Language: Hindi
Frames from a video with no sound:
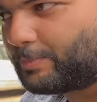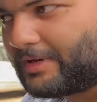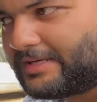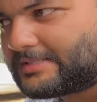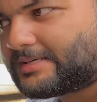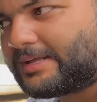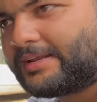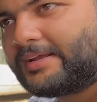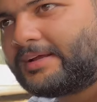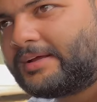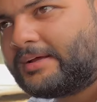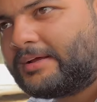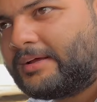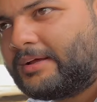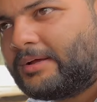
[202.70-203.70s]
प्लेस करे हैं
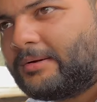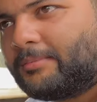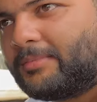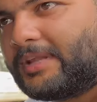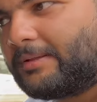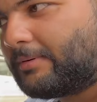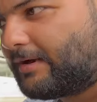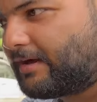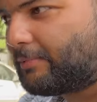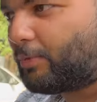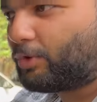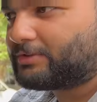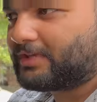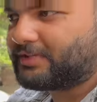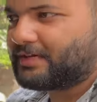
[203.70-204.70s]
मतलब
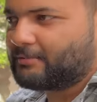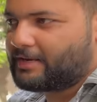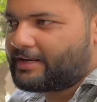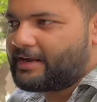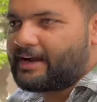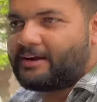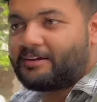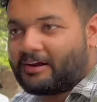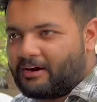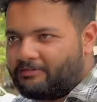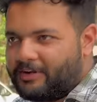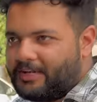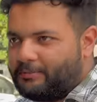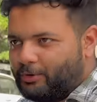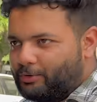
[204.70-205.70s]
बहुत ज़्यादा हमारी हैंड
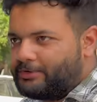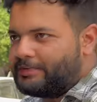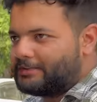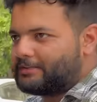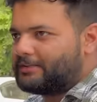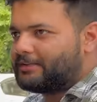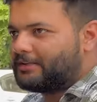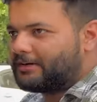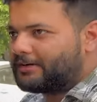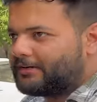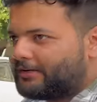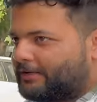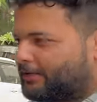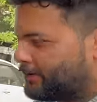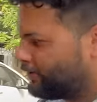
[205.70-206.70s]
क्राफ्टिंग भी होती है इसके
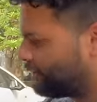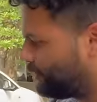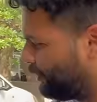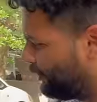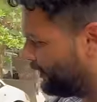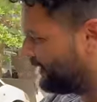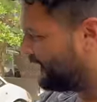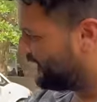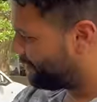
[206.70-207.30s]
अंदर तो ये